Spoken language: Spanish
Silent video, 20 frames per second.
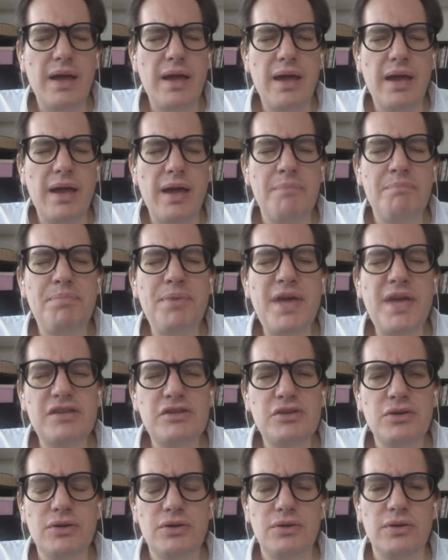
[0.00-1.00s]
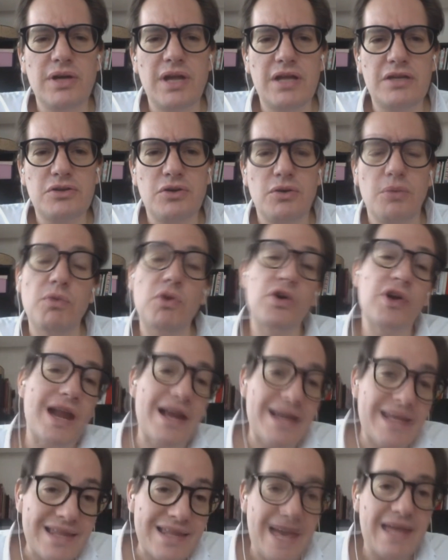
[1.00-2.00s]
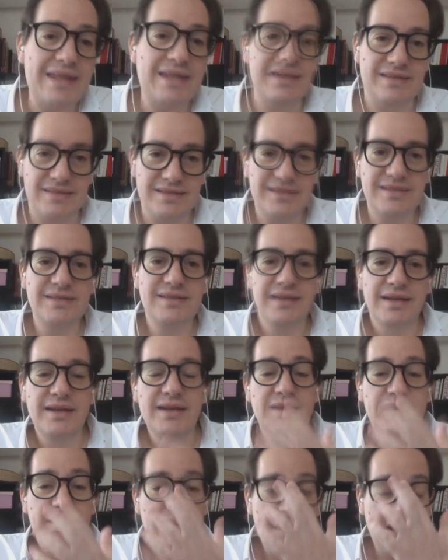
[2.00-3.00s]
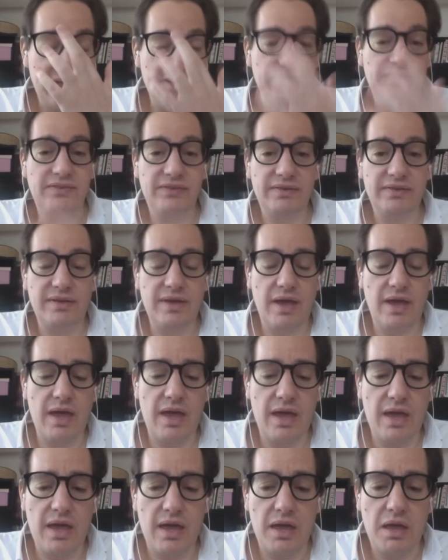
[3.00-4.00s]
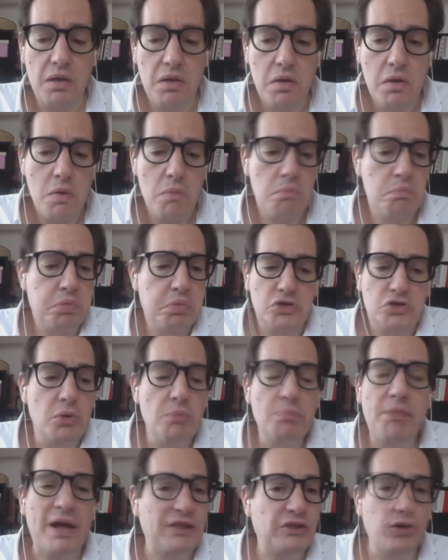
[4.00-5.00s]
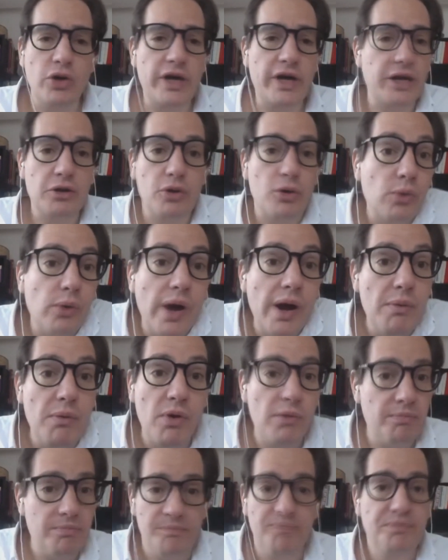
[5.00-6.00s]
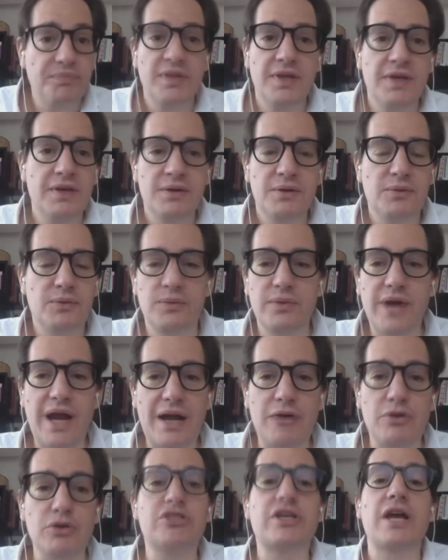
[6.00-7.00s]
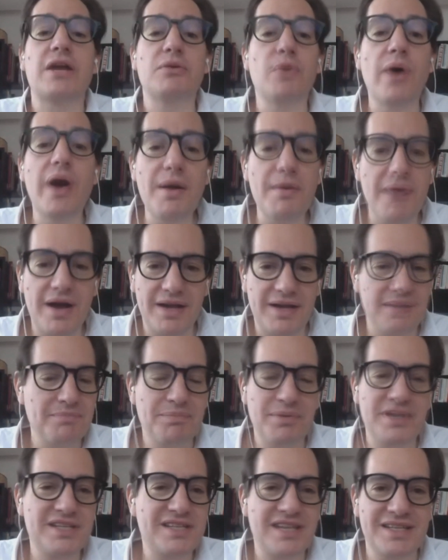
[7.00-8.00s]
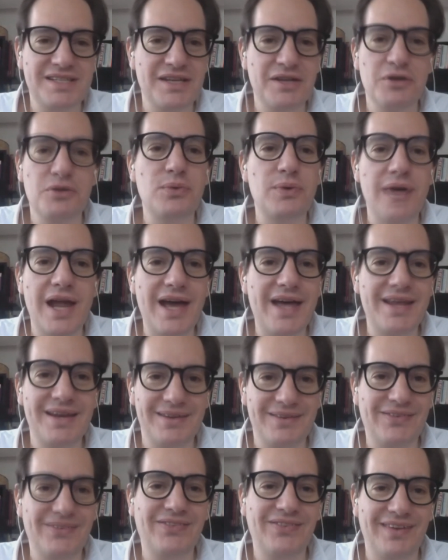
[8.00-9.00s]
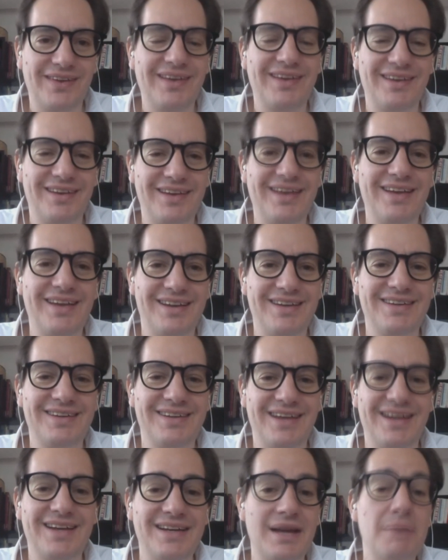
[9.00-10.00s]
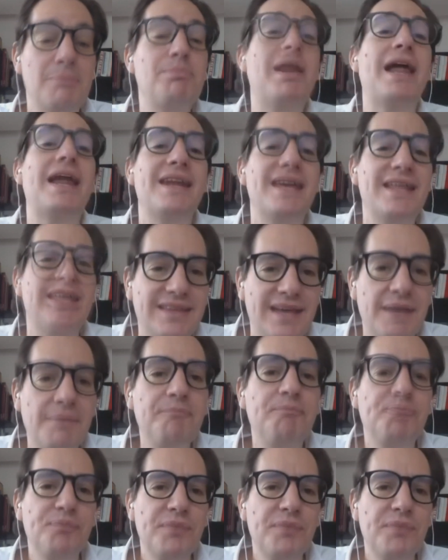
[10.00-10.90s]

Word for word: empiezo con las comunalidades. Este, pues un patógeno nuevo, una cosa nueva que empieza a circular este, en el planeta